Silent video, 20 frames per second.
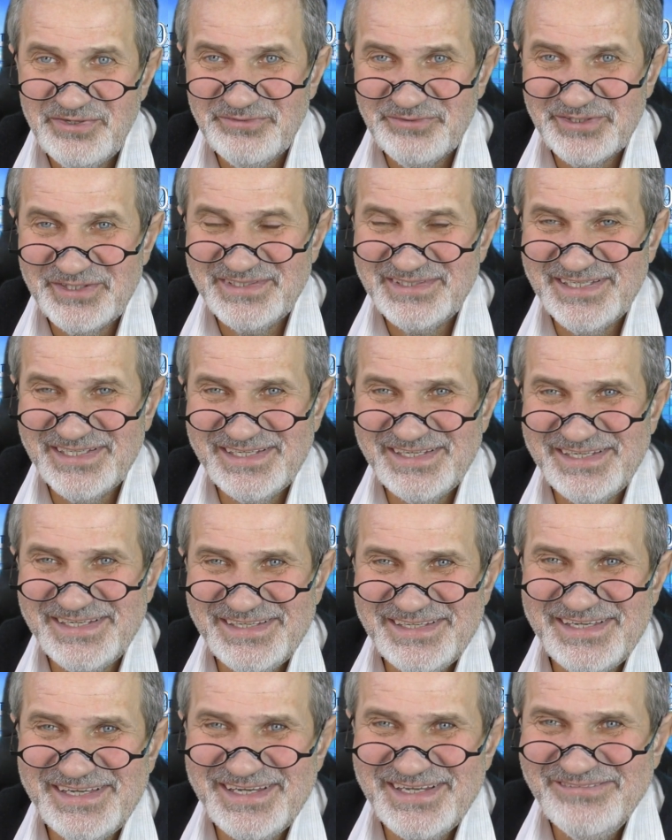Вот
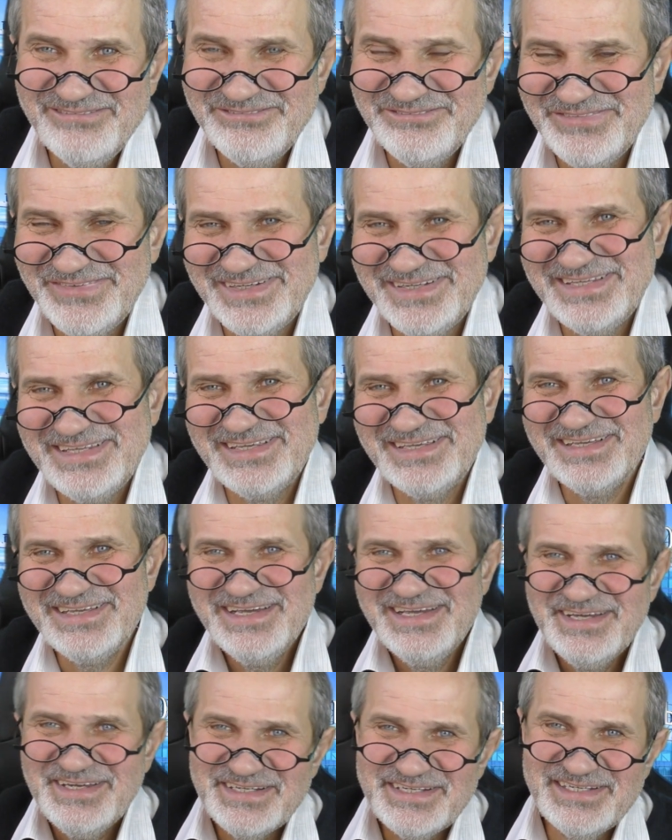такая компания
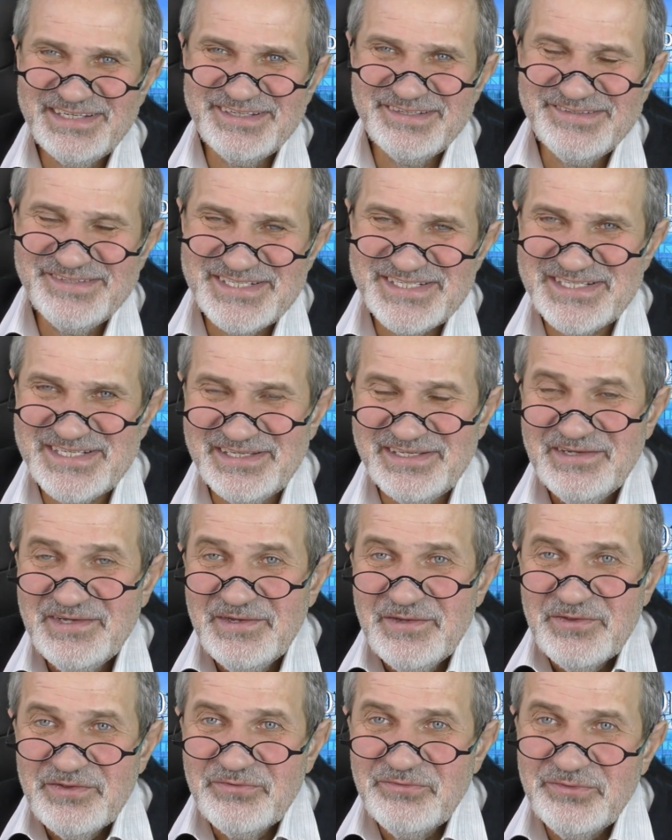хорошая.
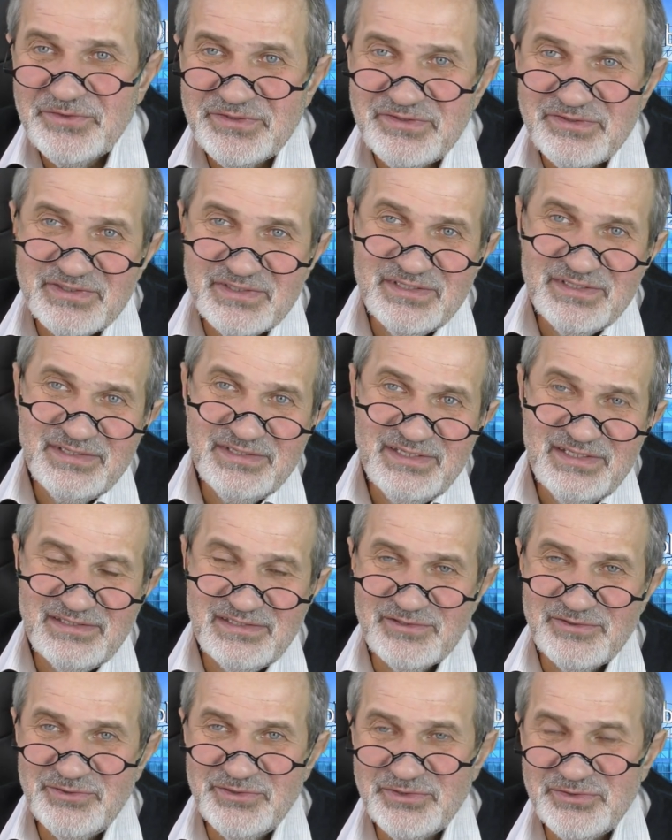Вот э, и
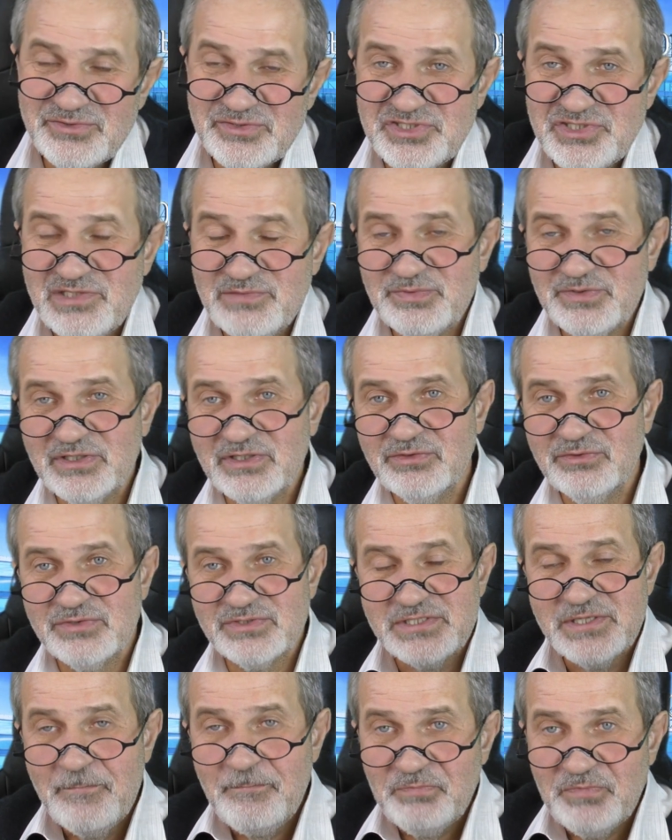такой точный
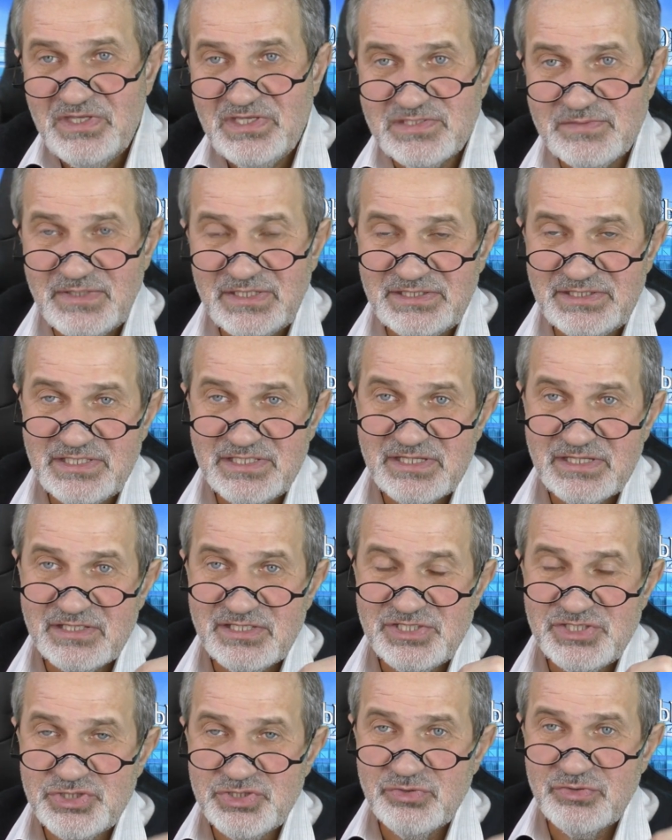прогноз. И смотрите,
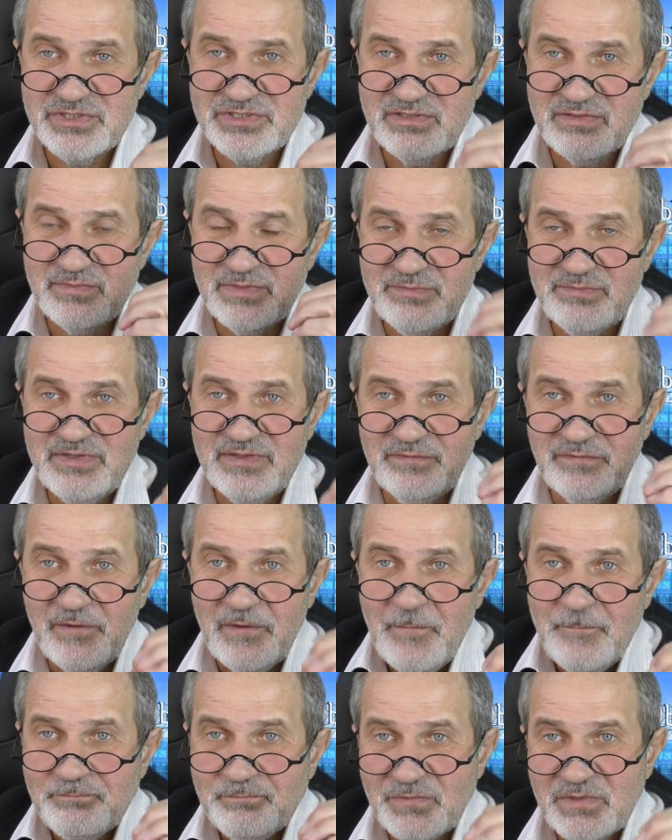еще один момент.
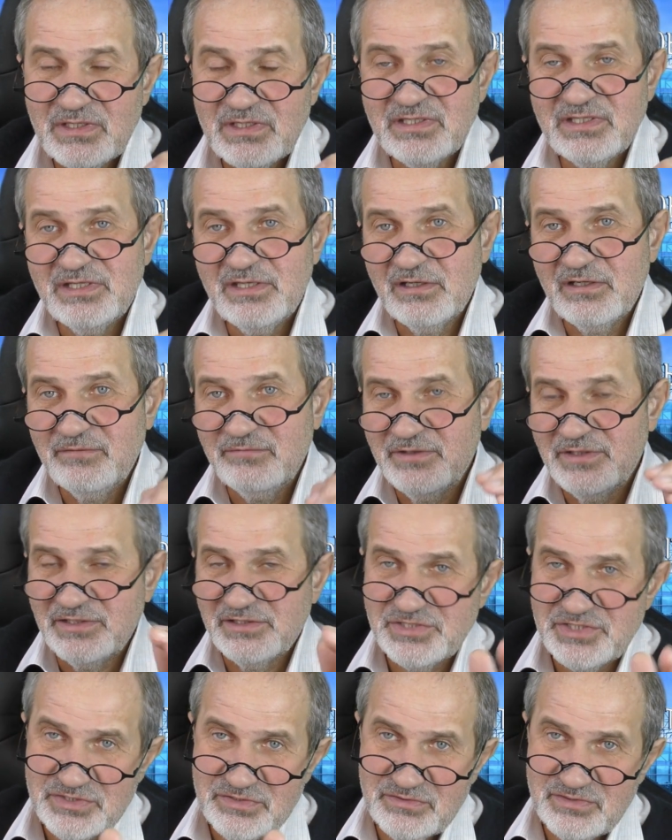Э, я говорил,
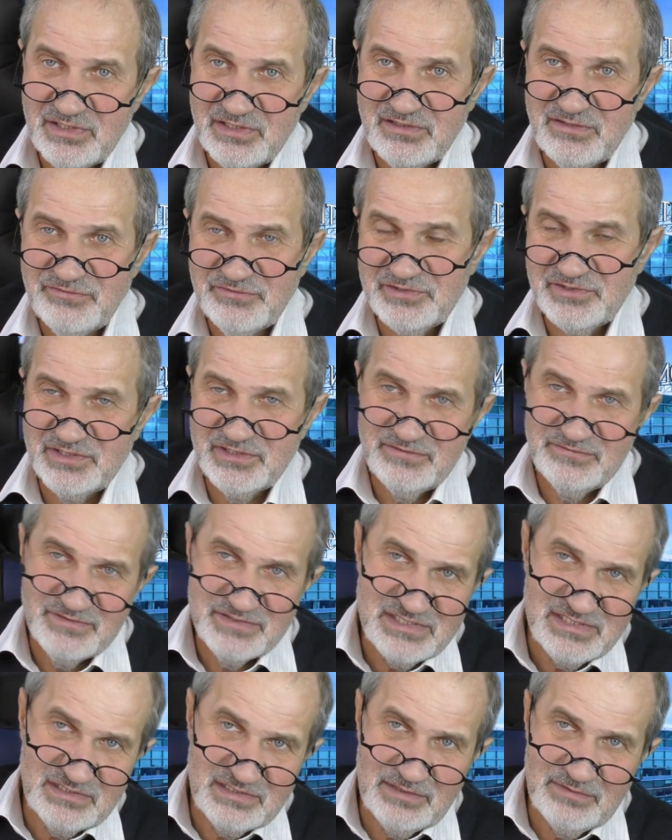что надо
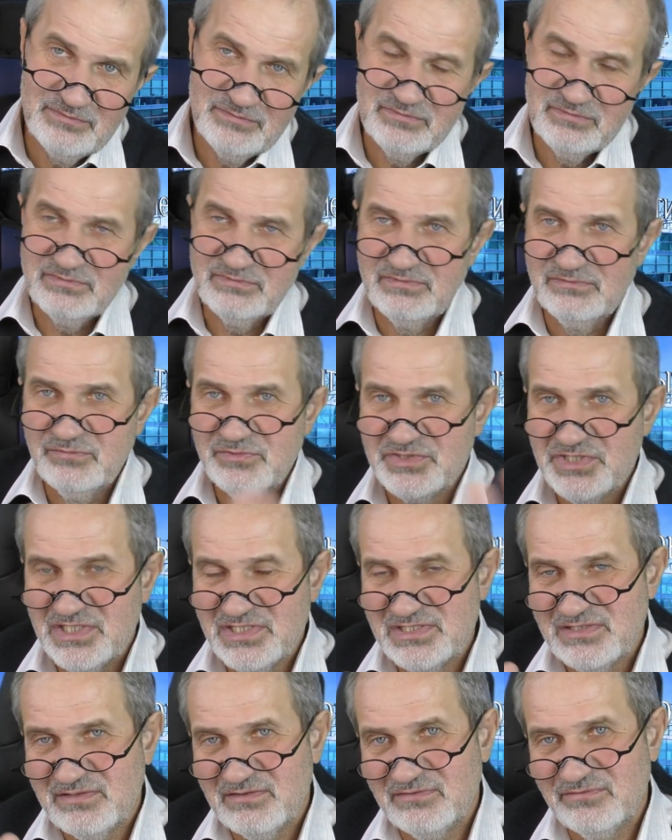вкладываться там, ну,
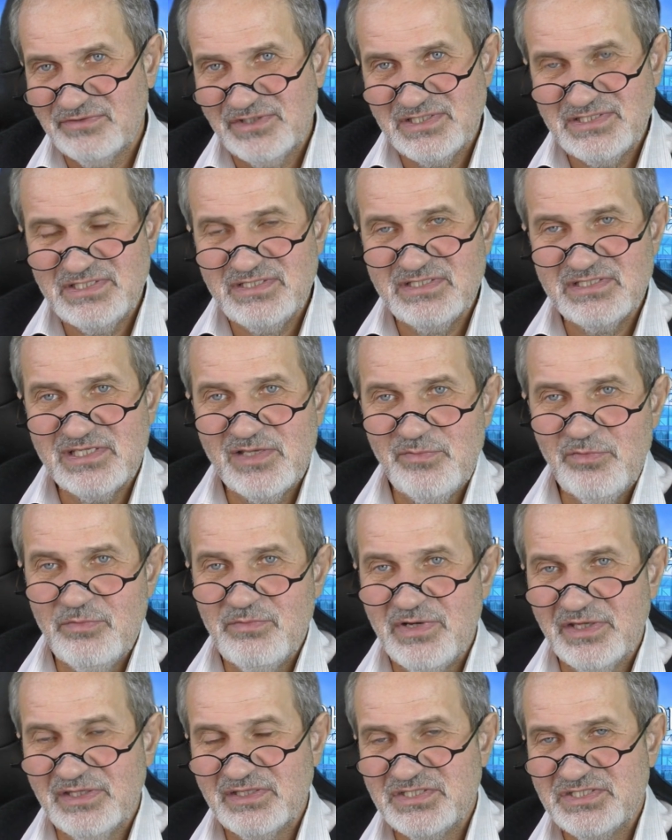часть в российские
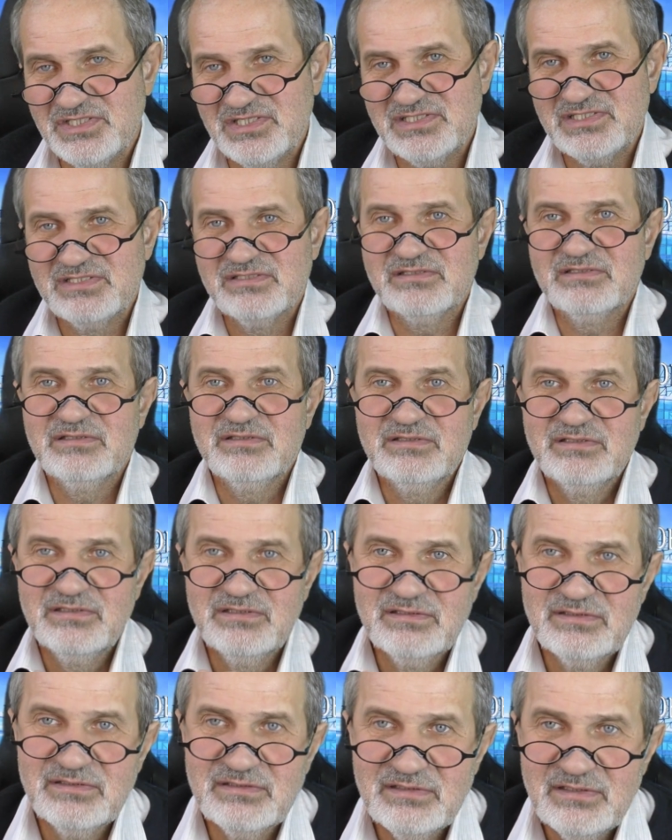бумаги, часть
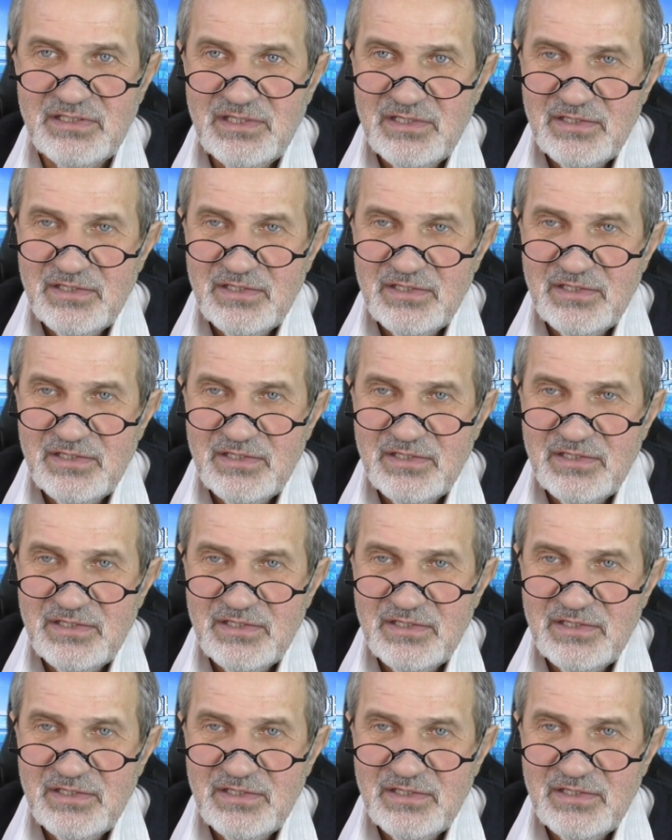э,